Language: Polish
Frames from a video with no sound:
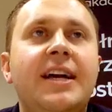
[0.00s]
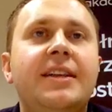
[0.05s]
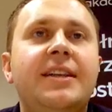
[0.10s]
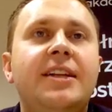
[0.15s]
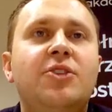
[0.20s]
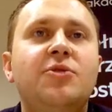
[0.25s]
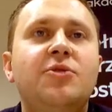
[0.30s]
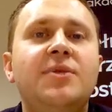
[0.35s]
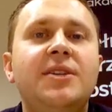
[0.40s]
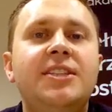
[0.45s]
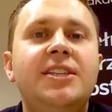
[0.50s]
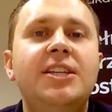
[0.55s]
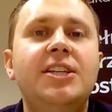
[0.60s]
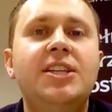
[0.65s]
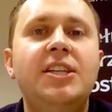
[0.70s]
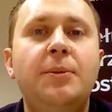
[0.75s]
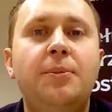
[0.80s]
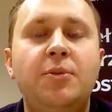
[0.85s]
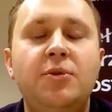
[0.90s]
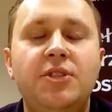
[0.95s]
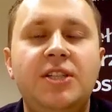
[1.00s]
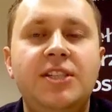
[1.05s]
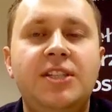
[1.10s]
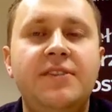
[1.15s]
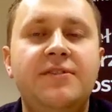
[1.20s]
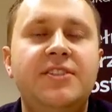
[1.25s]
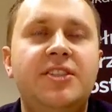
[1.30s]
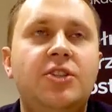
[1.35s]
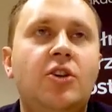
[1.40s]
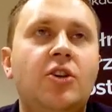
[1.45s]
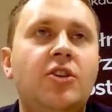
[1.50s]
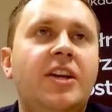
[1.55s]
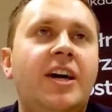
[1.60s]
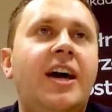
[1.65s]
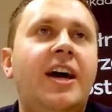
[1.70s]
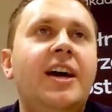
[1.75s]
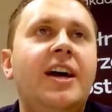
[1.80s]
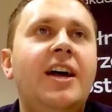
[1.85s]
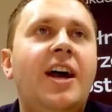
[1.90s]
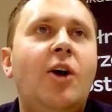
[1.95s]
Natomiast jeśli pójdziecie w
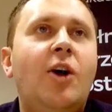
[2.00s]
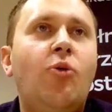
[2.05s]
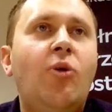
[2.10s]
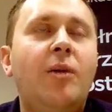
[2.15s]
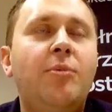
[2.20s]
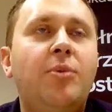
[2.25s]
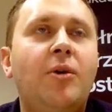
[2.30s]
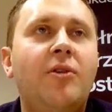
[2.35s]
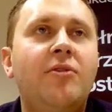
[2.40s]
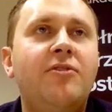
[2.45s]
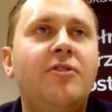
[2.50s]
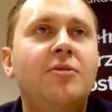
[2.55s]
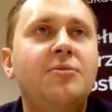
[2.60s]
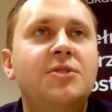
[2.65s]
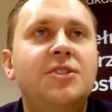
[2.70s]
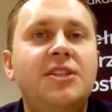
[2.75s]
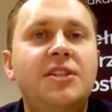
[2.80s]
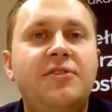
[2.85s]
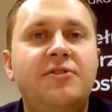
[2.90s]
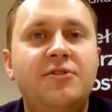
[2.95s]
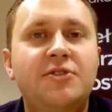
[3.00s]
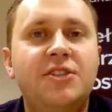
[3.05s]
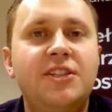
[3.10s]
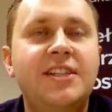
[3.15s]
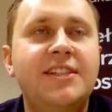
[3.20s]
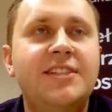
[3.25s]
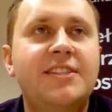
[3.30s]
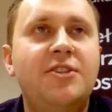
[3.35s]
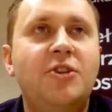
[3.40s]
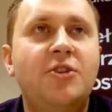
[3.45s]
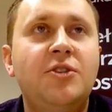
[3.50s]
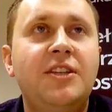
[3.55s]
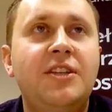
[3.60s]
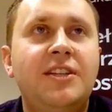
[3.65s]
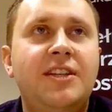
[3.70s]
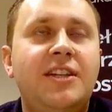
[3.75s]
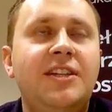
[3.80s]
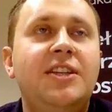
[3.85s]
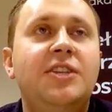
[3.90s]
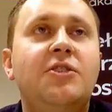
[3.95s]
stronę webową, czyli tworzenia stron
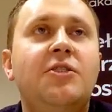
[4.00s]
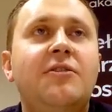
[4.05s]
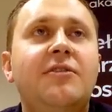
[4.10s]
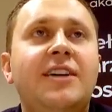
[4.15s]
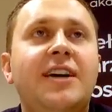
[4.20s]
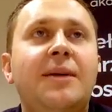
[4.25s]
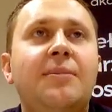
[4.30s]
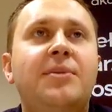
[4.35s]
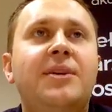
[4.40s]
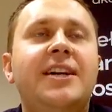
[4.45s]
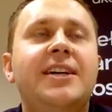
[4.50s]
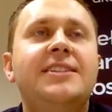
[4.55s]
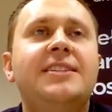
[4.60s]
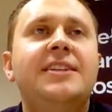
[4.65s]
internetowych, aplikacji